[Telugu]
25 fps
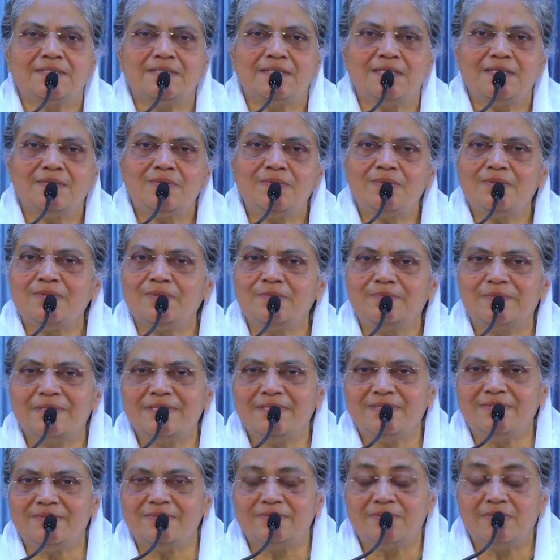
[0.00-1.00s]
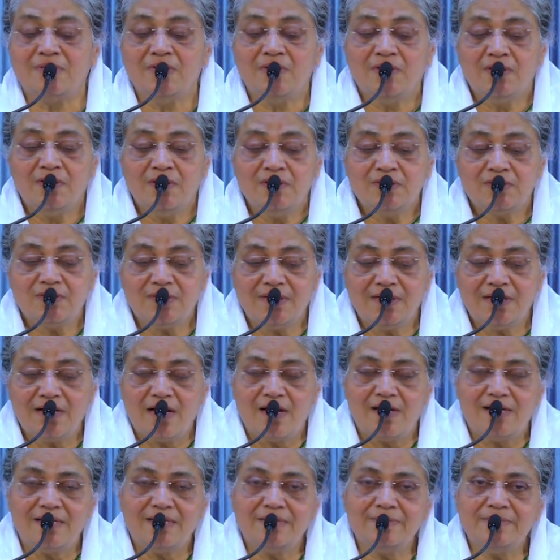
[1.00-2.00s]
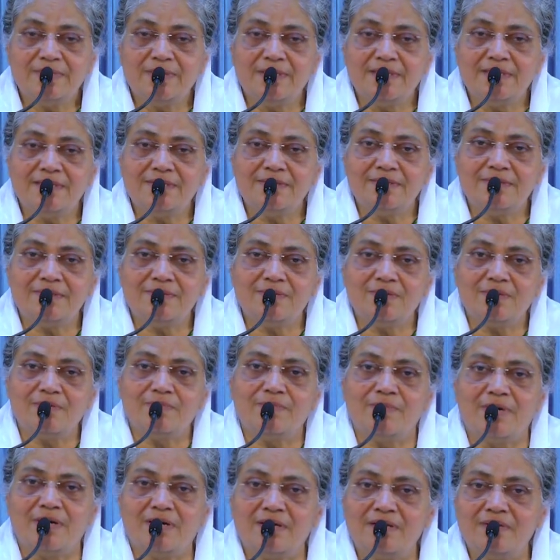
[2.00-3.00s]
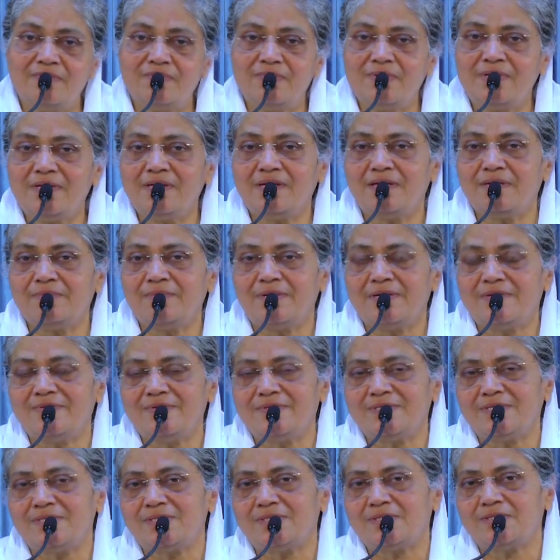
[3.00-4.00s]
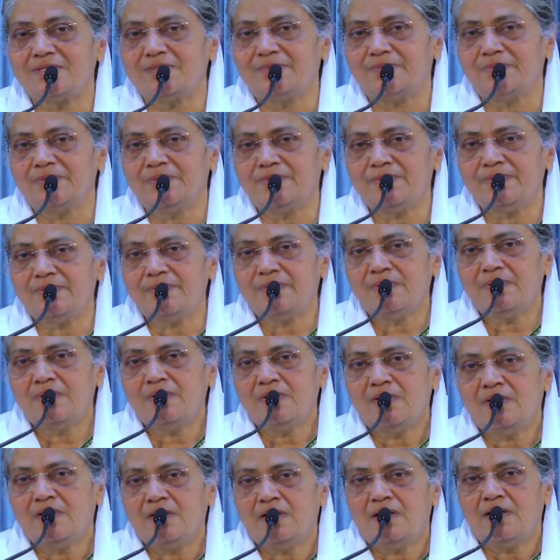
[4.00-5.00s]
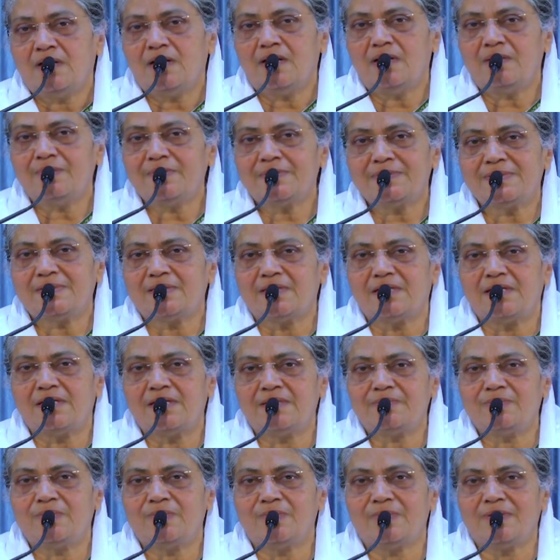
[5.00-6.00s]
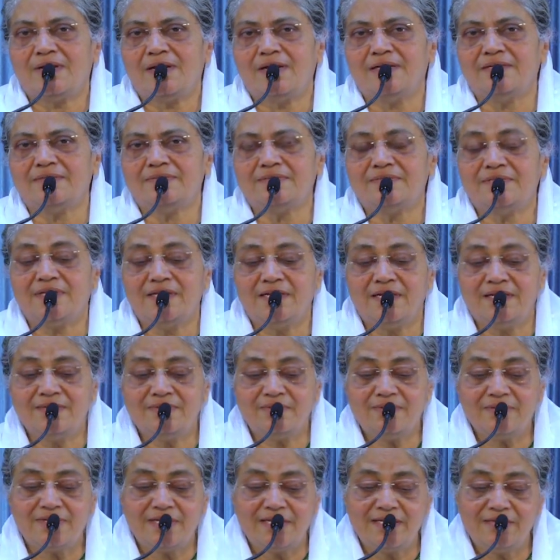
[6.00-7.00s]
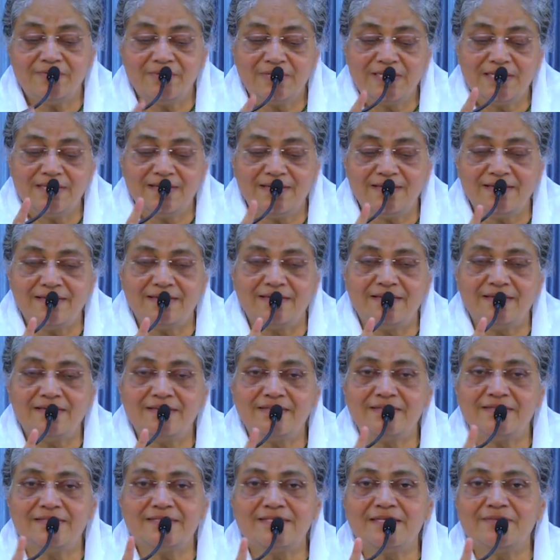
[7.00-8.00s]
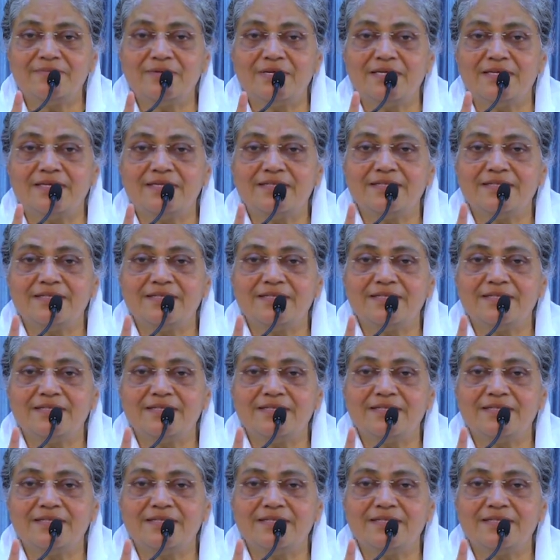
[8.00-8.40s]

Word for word: దేవుడు గొప్ప దేవుడు చూడండి ఆమె ఒక మానవునికి మనవి చేసినప్పుడు ఆమెకు సహాయం దొరకలేదు నేను అనుకుంటా ఈమె తిరిగి నిజమే